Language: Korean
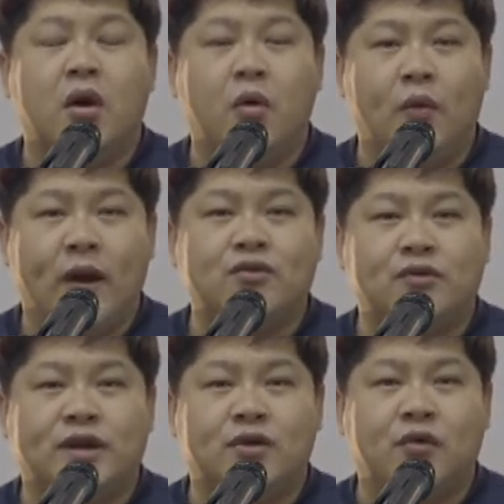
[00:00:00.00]

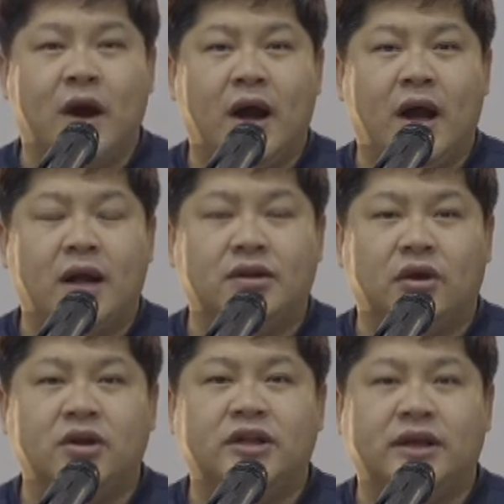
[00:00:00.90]
외국인과
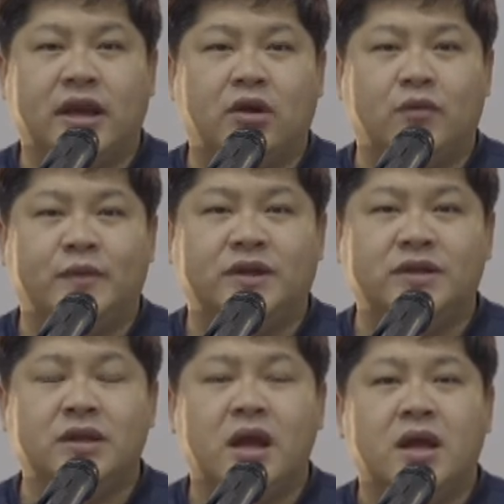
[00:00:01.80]
너희들이
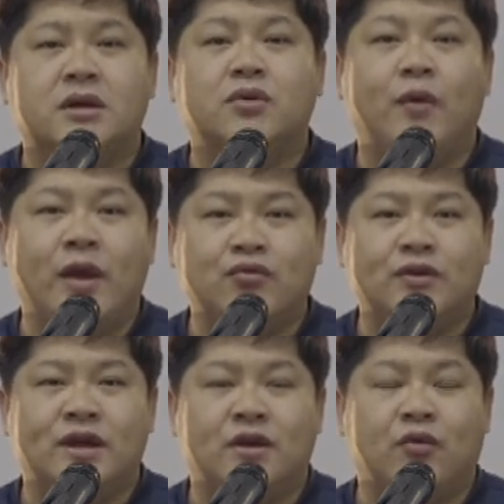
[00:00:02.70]
괴롭히는 그
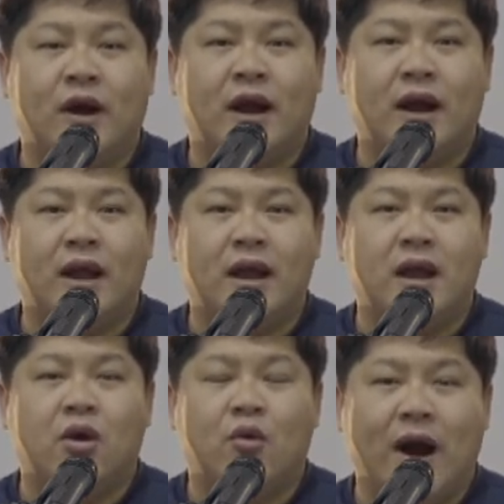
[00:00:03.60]
외국인과
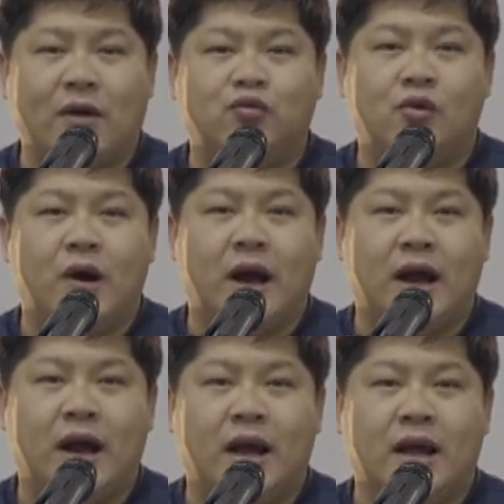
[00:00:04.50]
과부와
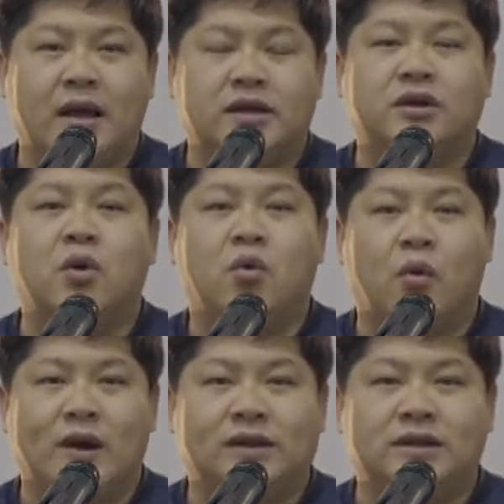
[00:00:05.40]
그리고
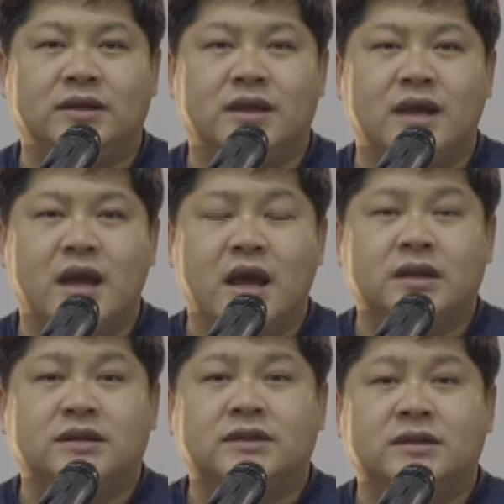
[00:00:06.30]
고아들
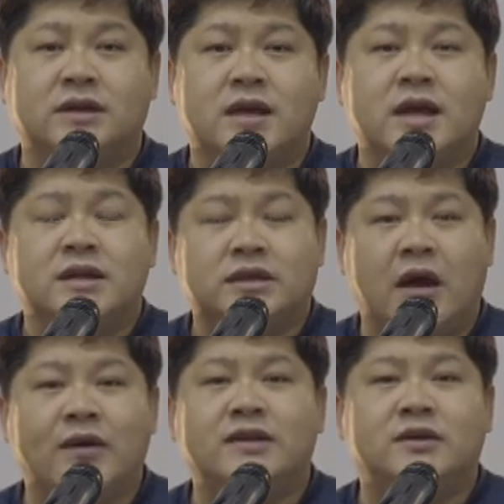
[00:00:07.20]
그
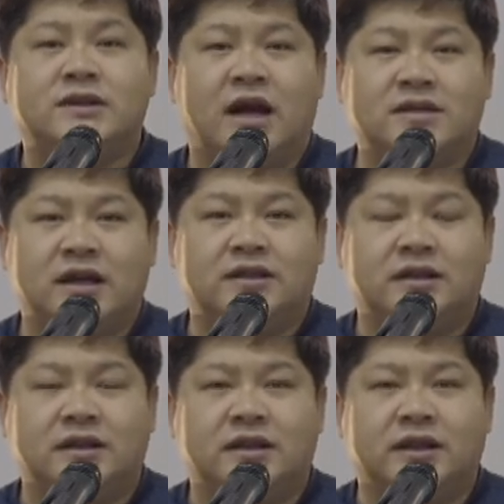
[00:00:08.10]
사회적
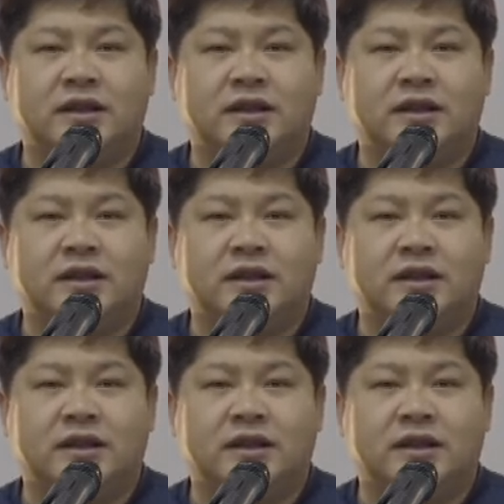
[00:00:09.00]
약자들이